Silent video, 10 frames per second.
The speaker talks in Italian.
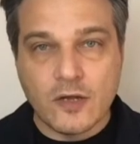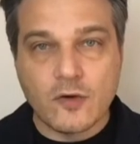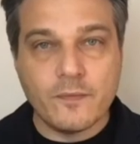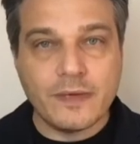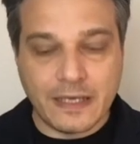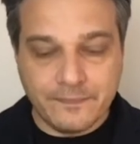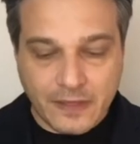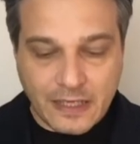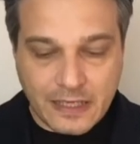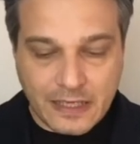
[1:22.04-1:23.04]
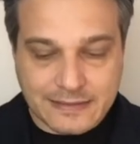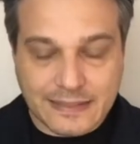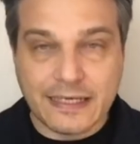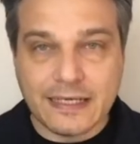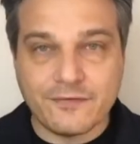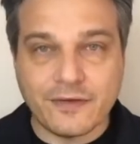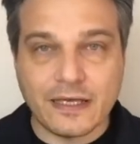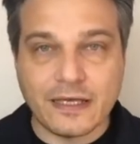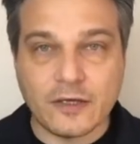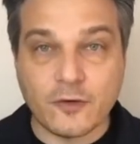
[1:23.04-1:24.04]
Come eh,
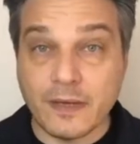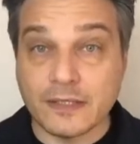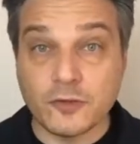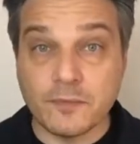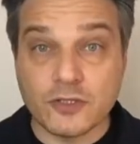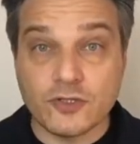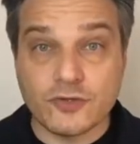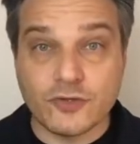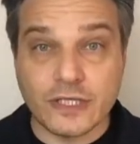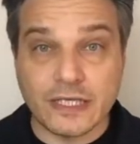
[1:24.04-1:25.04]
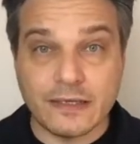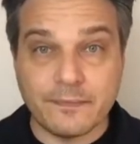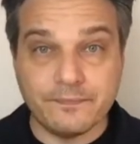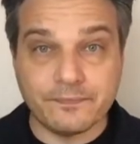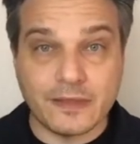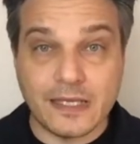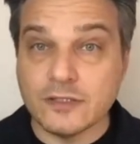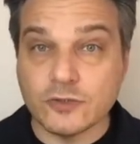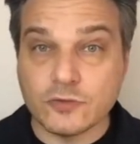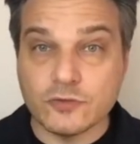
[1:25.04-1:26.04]
scrive eh, Roberto Maggiori mh,
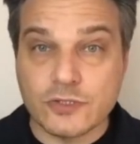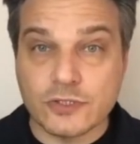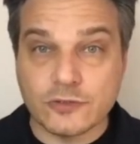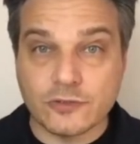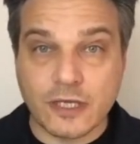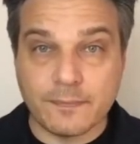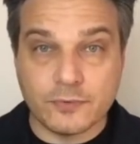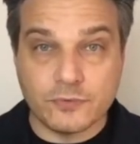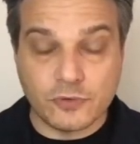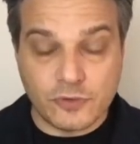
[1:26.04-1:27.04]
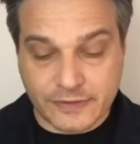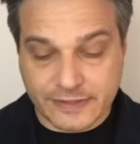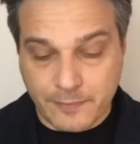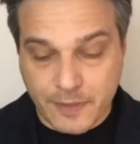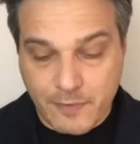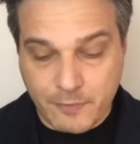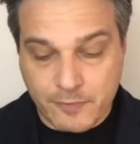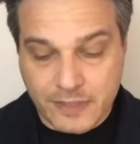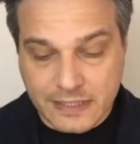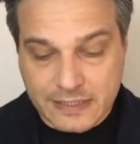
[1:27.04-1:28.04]
nell'introduzione appunto di questa prima
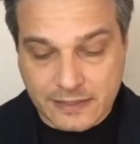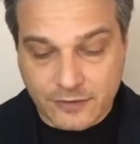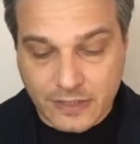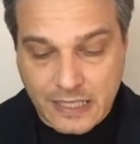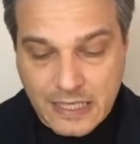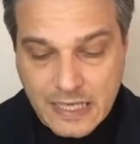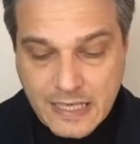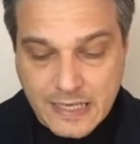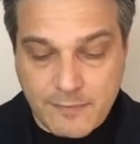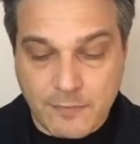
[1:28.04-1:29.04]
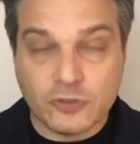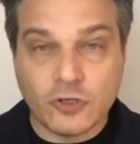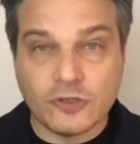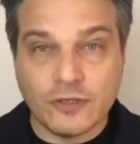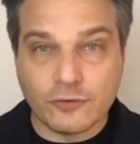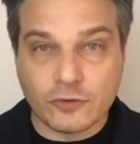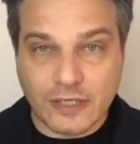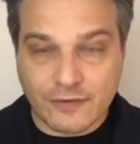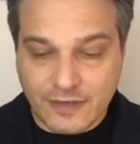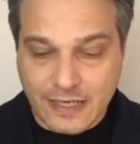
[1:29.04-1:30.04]
pubblicazione, il modo di
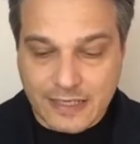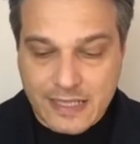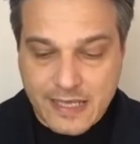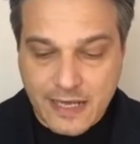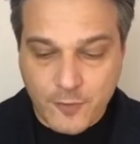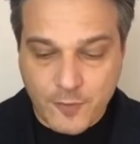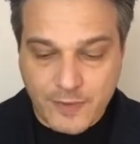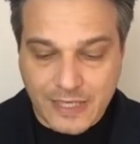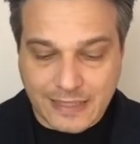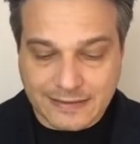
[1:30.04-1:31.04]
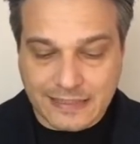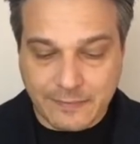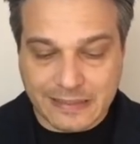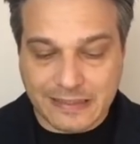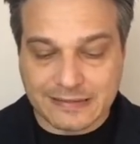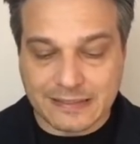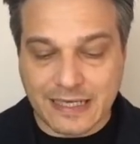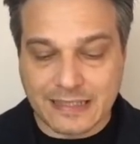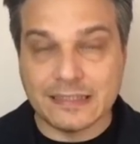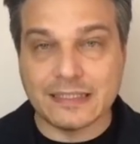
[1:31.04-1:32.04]
fotografare di Jacopo Benassi è a metà
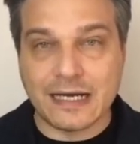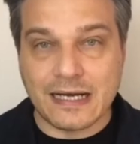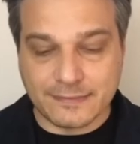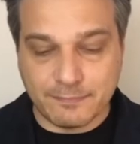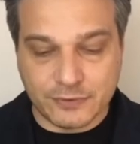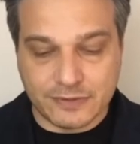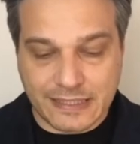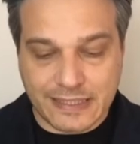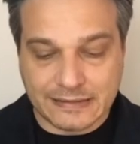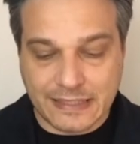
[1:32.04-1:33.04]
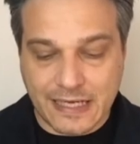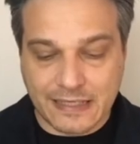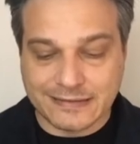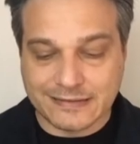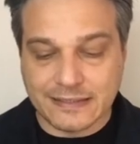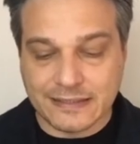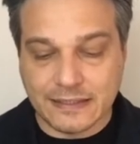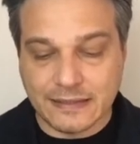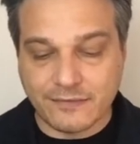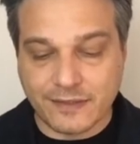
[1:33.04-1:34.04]
strada tra la spontaneità
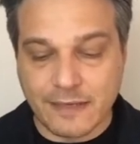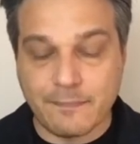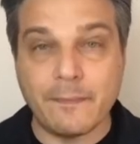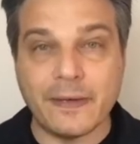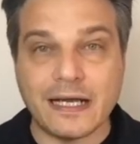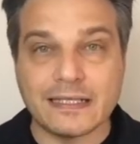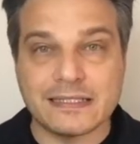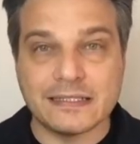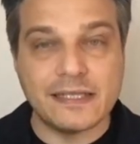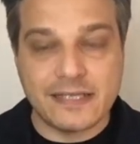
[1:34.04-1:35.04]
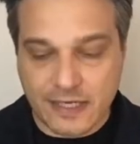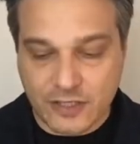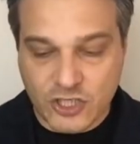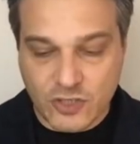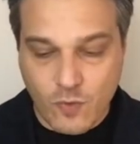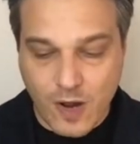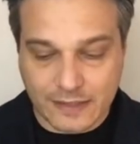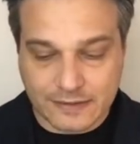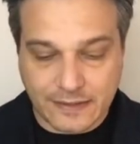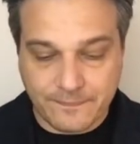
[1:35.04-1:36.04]
istintiva dei paparazzi degli anni
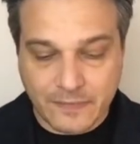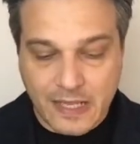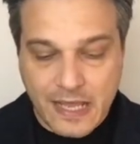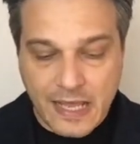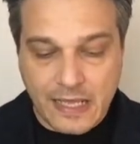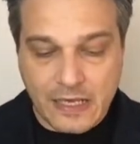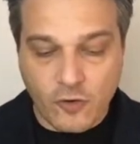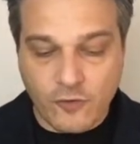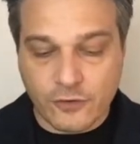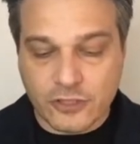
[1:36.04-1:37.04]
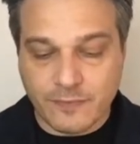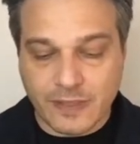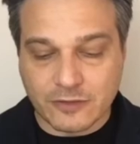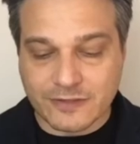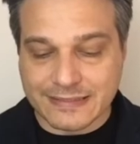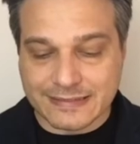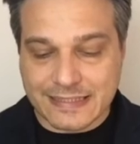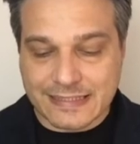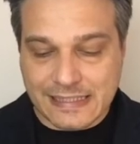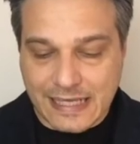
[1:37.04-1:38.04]
50 e il coinvolgimento
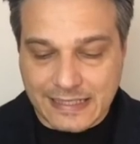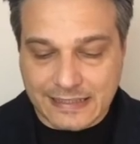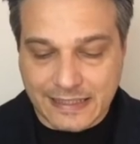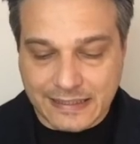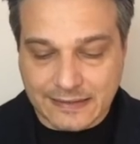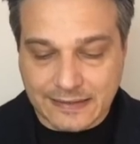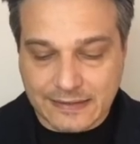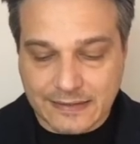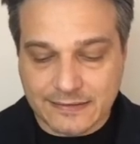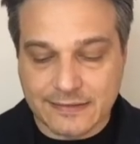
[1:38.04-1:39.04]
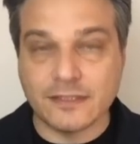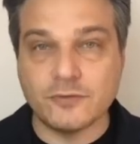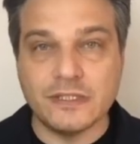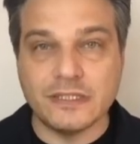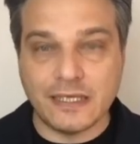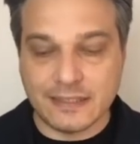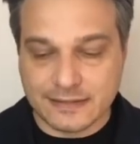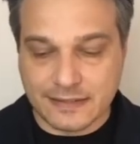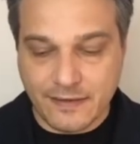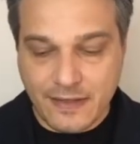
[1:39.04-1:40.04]
esistenziale dei ritrattisti
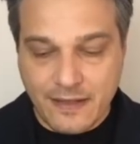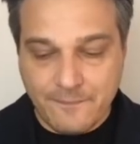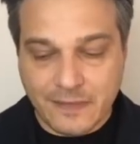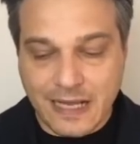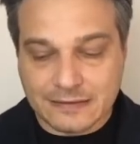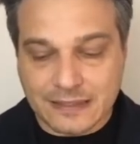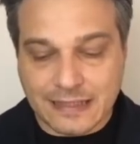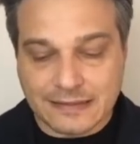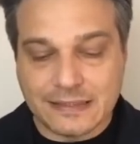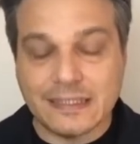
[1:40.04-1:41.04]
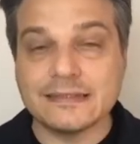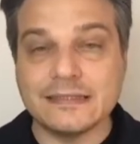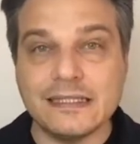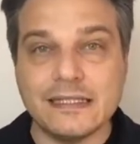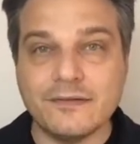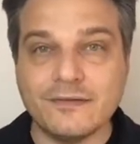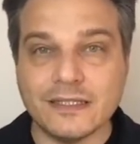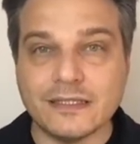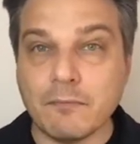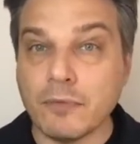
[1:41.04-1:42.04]
statunitensi attratti da stili di
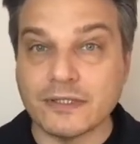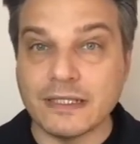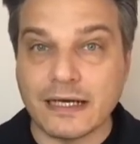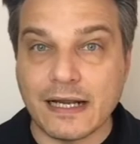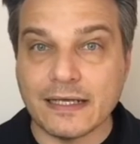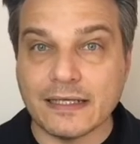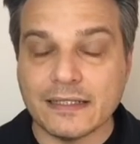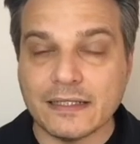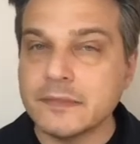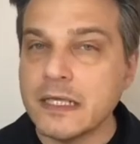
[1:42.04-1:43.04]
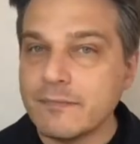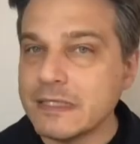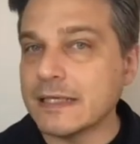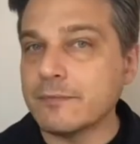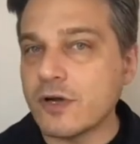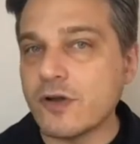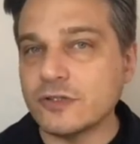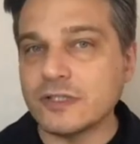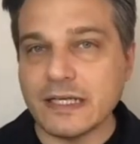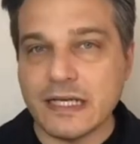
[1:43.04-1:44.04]
vita borderline. Mi sembrano
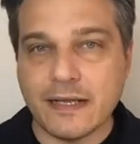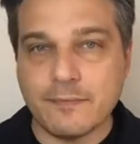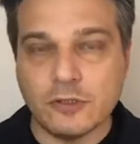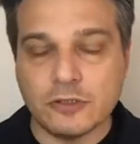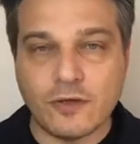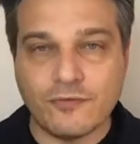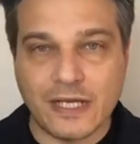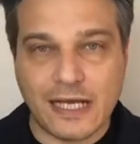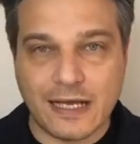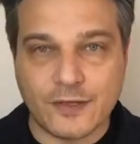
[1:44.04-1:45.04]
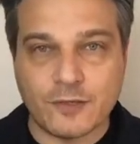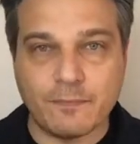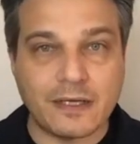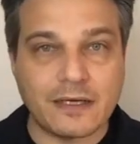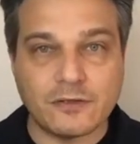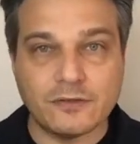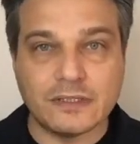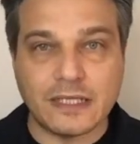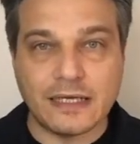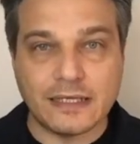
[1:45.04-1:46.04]
tre righe molto efficaci per
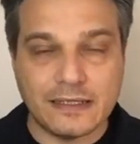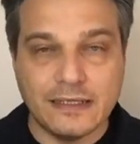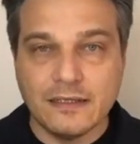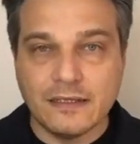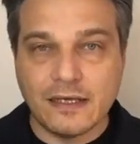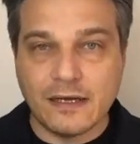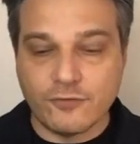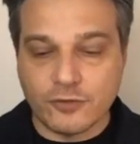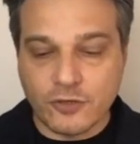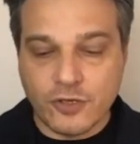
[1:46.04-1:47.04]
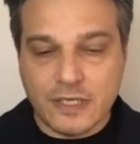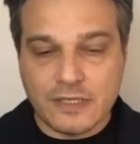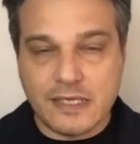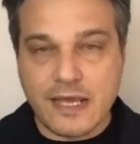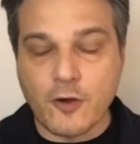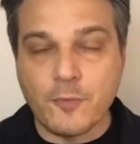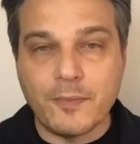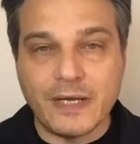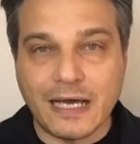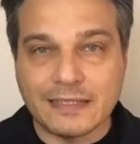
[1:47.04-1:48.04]
raccontare il lavoro di Jacopo
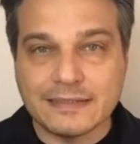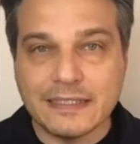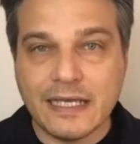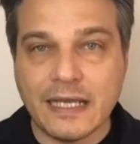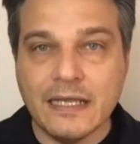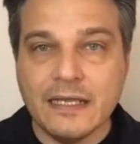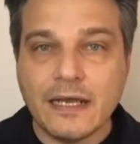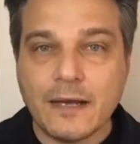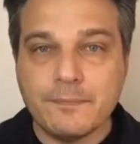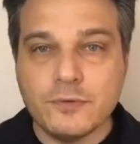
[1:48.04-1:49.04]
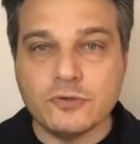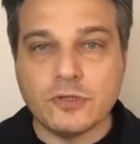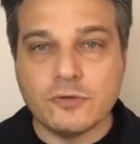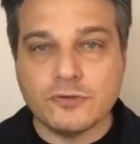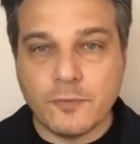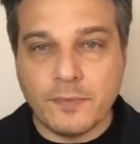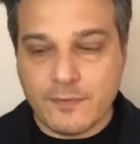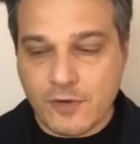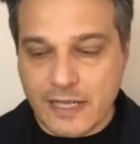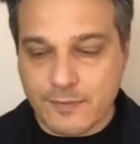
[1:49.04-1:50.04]
Benassi, che appunto in questo
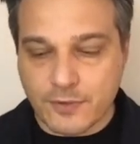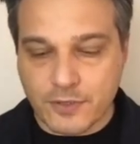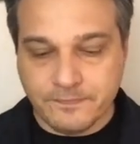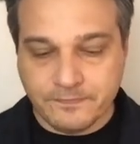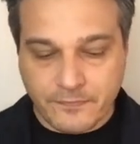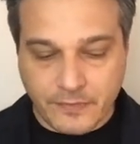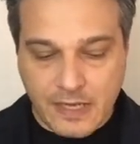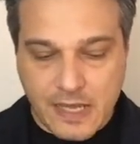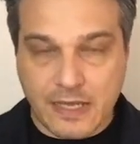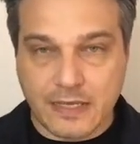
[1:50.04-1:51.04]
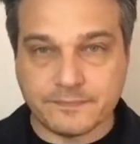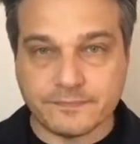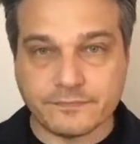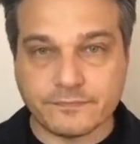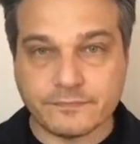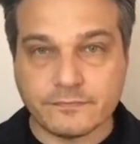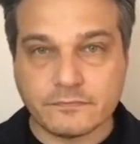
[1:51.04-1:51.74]
primo libro ehm,